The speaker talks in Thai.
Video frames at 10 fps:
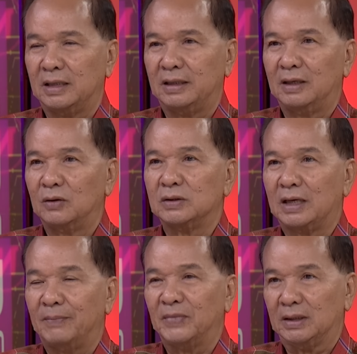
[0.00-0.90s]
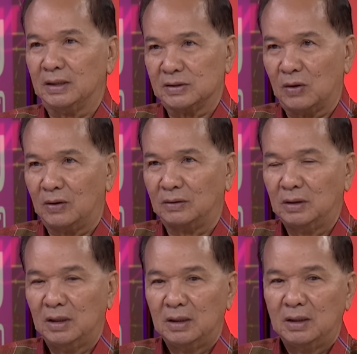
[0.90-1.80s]
จะนิรโทษกรรม
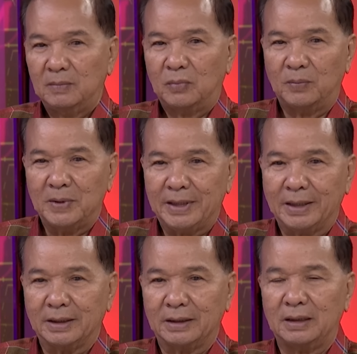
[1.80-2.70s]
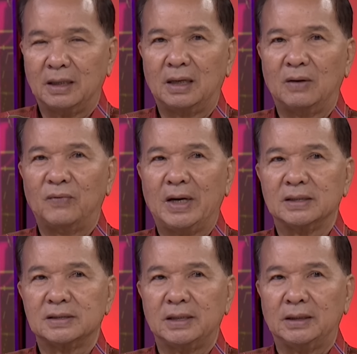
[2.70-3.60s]
112ผมเรียนอย่างนี้นะครับว่า
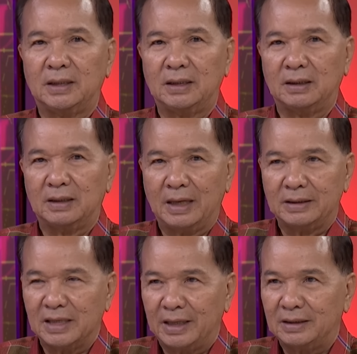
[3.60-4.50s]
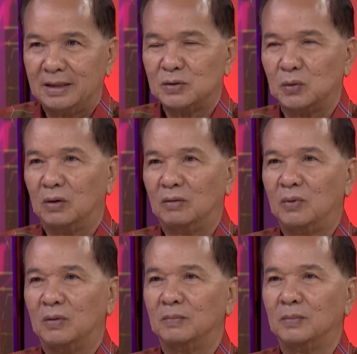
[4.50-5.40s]
สิ่งที่อึดอัดใจที่สุดของ
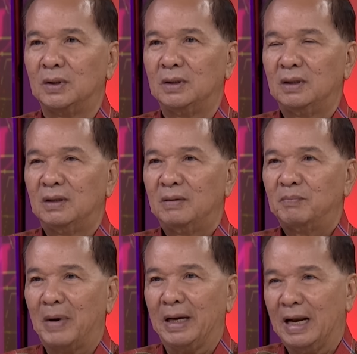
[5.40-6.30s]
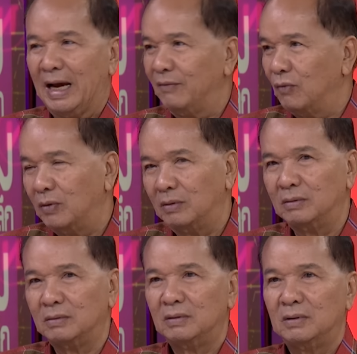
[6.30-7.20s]
ผมไปหลายวง
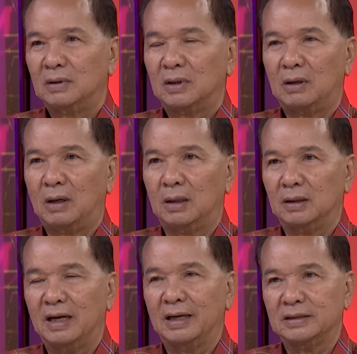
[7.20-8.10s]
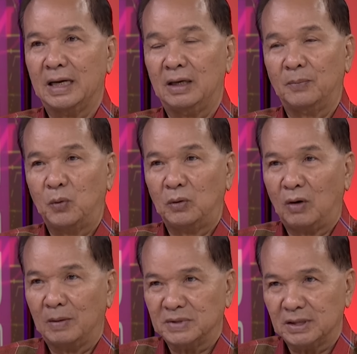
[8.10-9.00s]
ก็อึดอัดใจและพูด
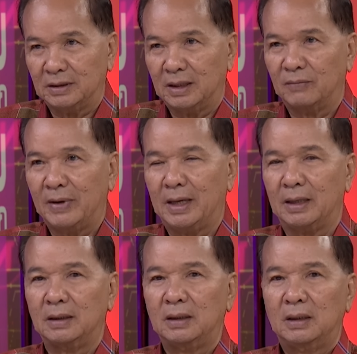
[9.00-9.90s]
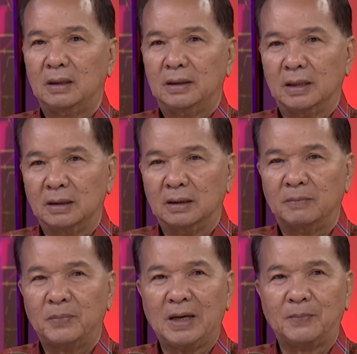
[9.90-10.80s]
ความจริงนะว่า
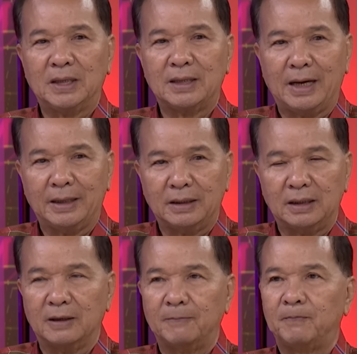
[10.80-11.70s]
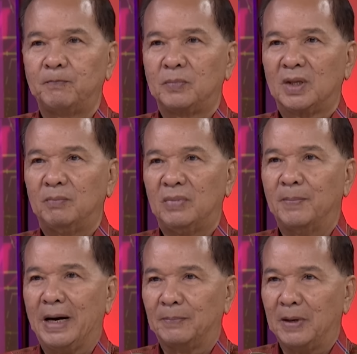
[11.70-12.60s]
1พรรคเพื่อไทยเนี่ยมี
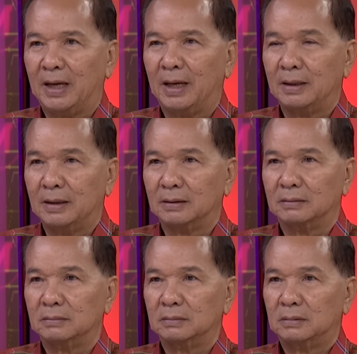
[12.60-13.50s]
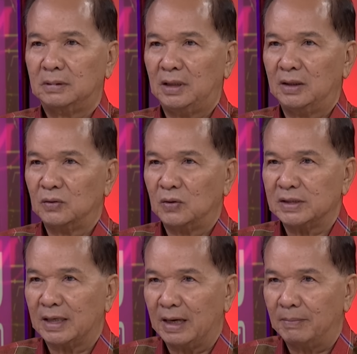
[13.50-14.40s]
บาดแผลเรื่องนิรโท
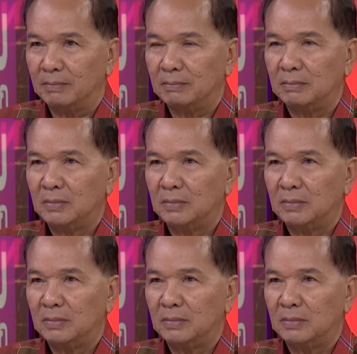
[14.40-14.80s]
ษกรรม